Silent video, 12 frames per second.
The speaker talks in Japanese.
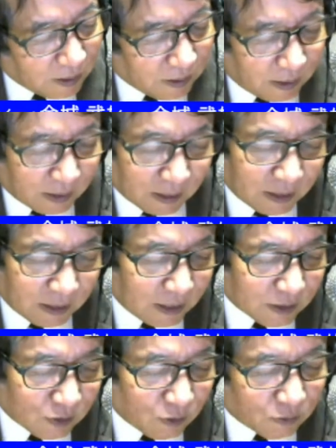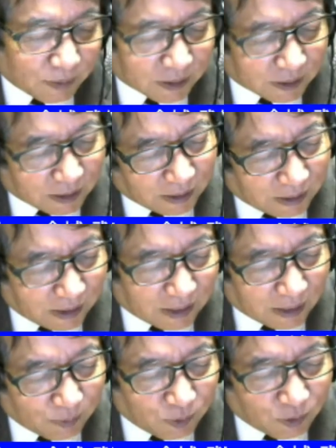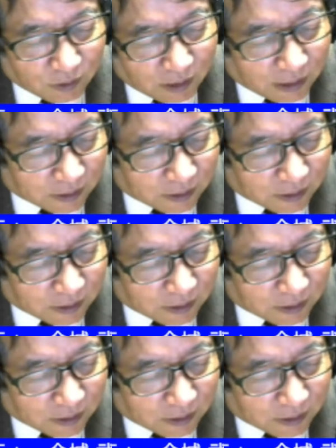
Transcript: なんか東国原さんがね髪の毛の